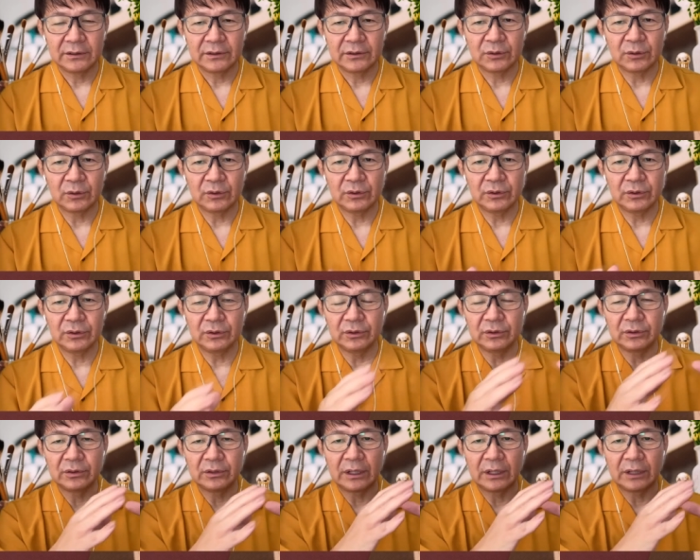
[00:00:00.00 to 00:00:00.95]
そうい
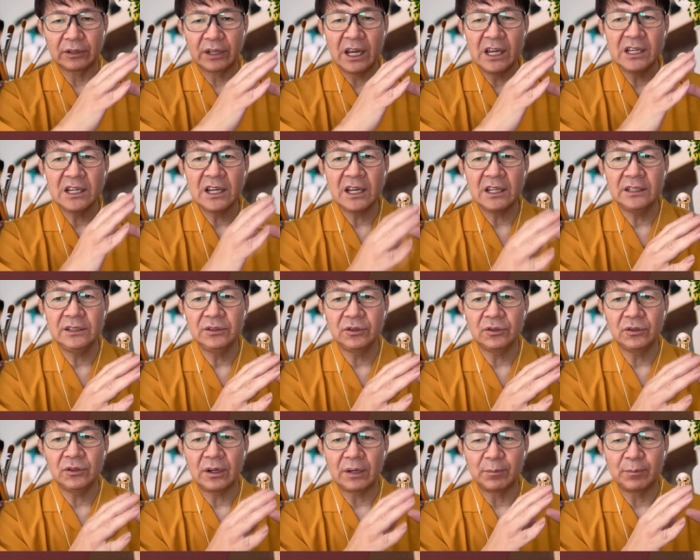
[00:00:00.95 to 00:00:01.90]
う経験
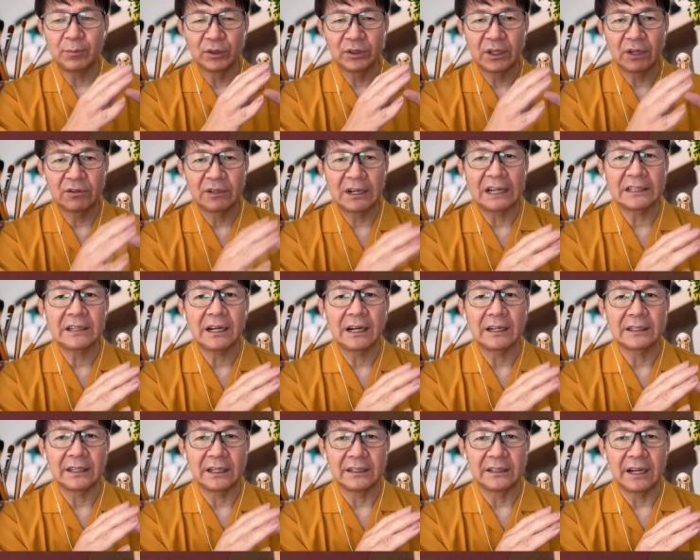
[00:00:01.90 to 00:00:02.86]
の持ってる
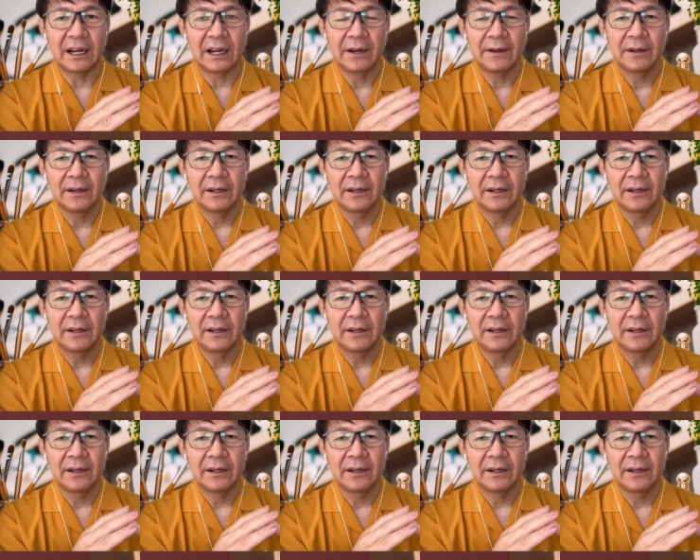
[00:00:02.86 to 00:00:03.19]
方々にね、